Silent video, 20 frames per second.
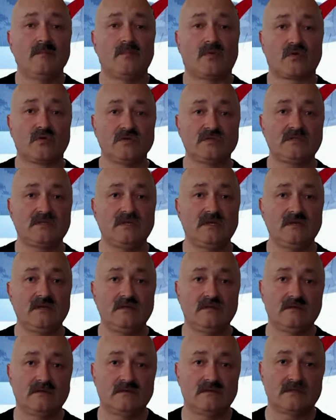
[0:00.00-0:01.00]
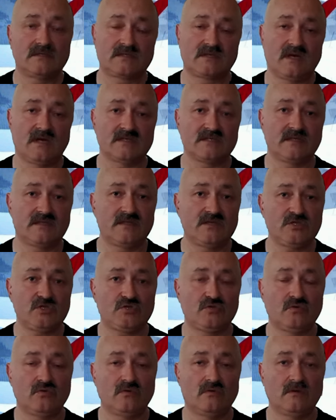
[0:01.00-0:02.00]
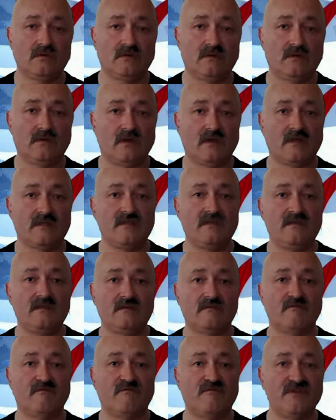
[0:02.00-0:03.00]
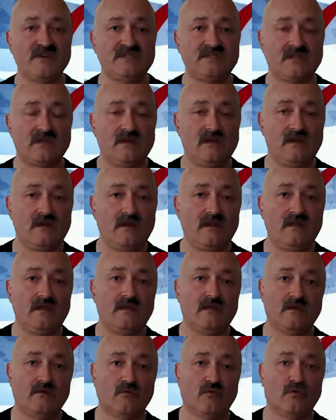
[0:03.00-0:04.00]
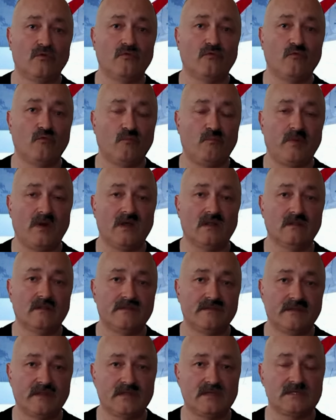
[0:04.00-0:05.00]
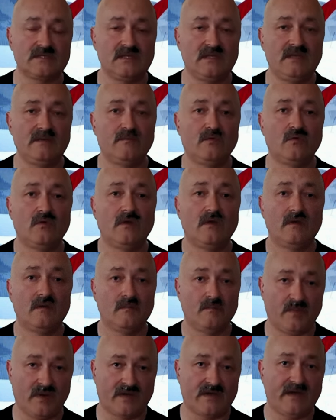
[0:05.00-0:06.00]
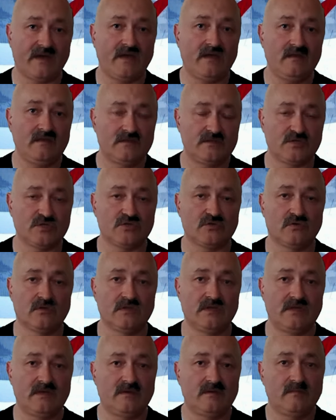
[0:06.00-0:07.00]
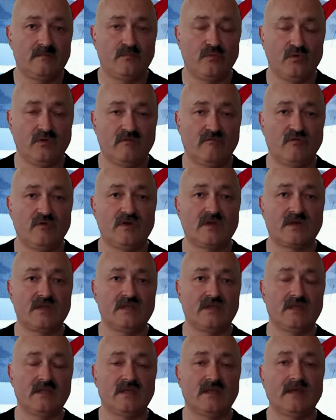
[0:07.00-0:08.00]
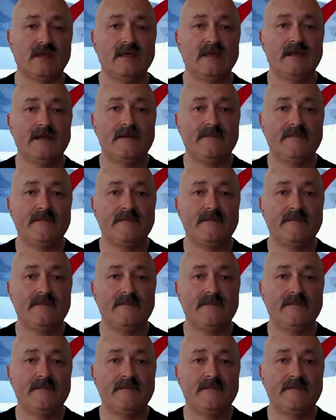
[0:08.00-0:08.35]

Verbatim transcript: Просто сказано, что они выстрелили, и он упал. Нанесли ему пока тяжелое пулевое ранение.